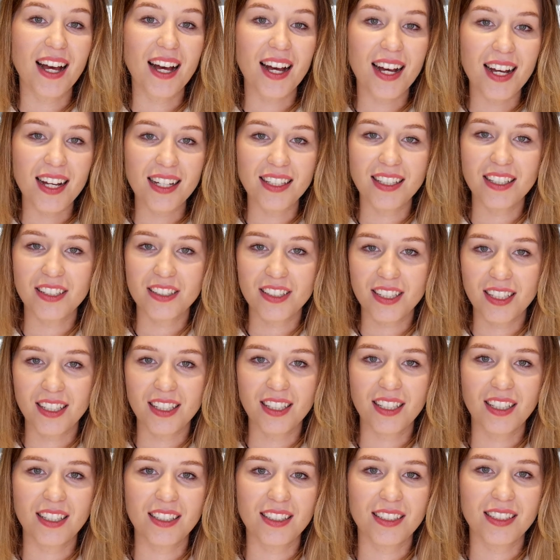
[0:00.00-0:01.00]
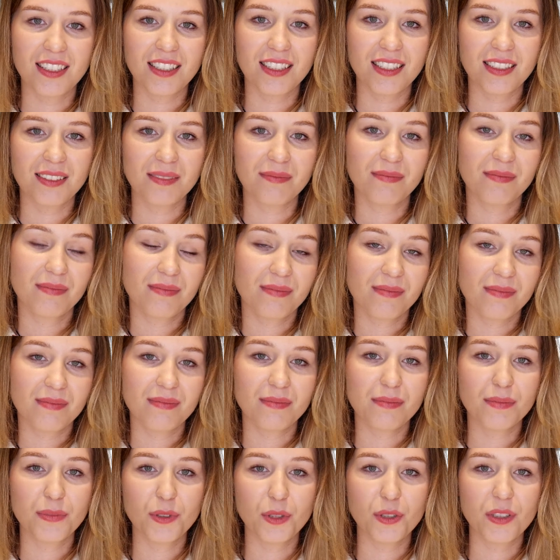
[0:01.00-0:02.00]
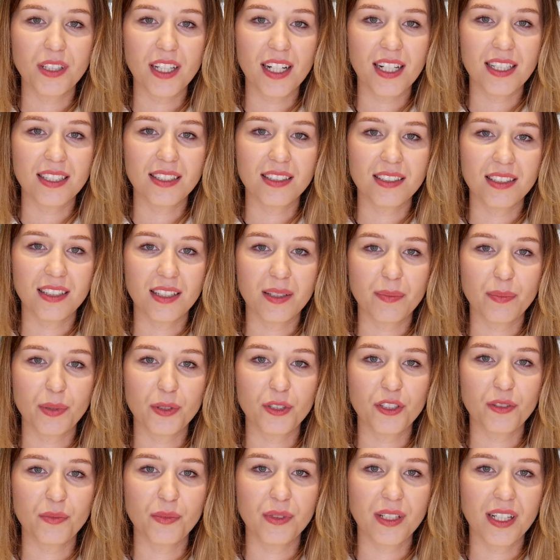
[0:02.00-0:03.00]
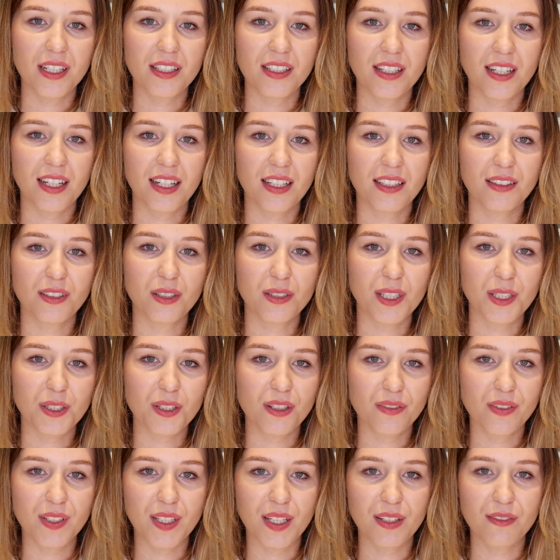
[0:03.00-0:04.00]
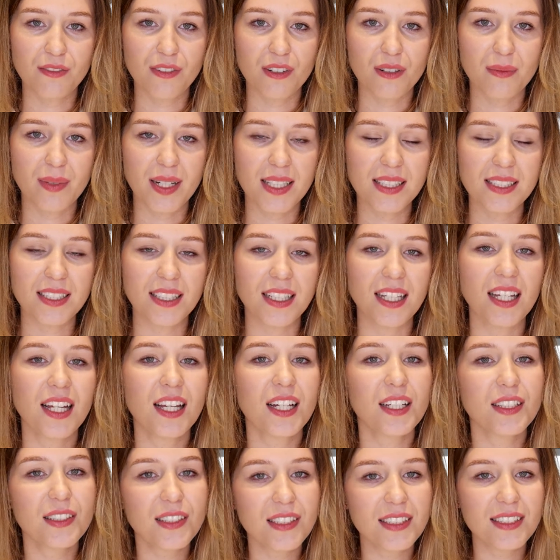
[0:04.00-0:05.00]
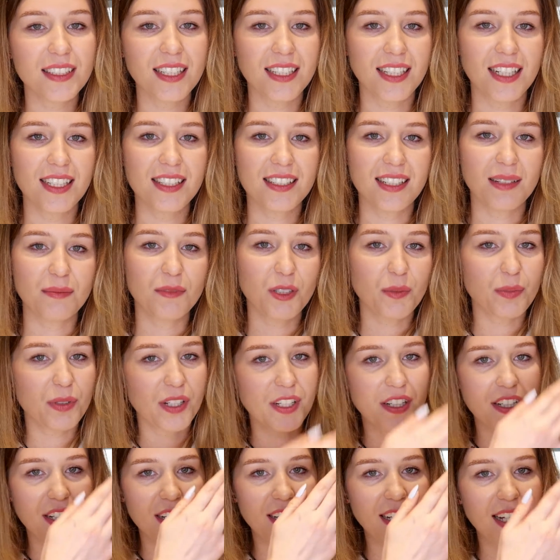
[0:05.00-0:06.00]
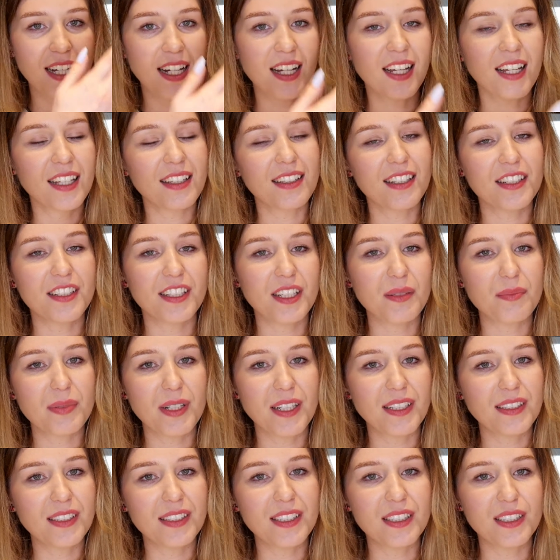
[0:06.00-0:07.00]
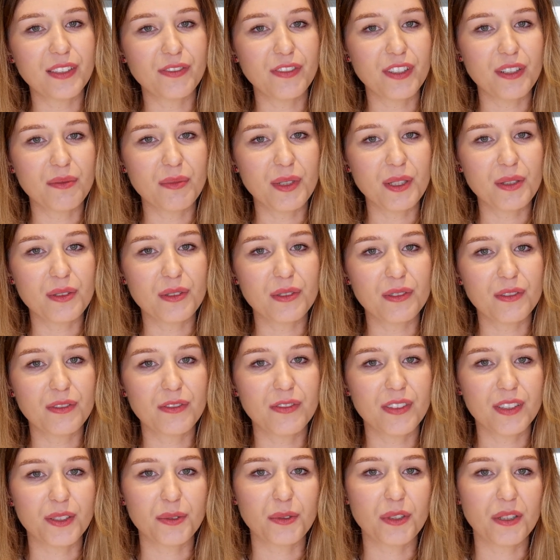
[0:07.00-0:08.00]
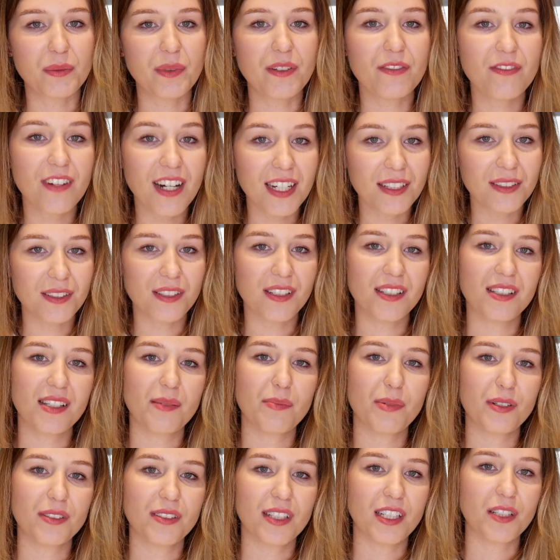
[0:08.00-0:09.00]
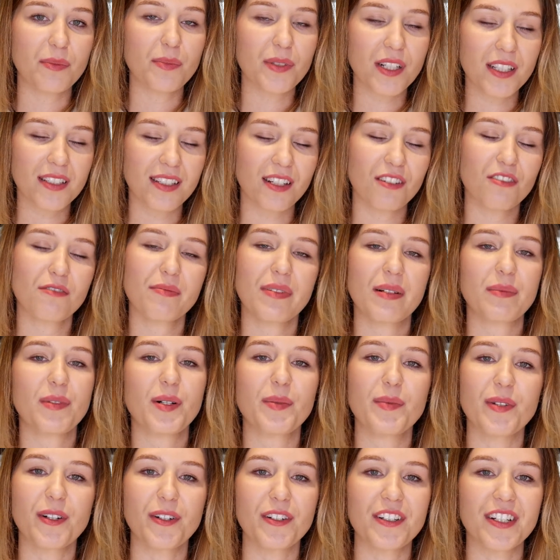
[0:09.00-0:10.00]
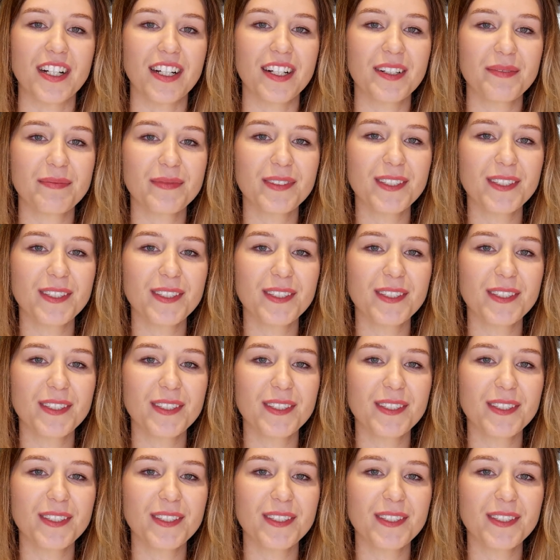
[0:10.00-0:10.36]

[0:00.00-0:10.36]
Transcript: A jeżeli już teraz potrzebujecie dodatkowych informacji, to zachęcam do przejrzenia naszej playlisty filmików, z którymi warto się zapoznać przed zakupem obrączek.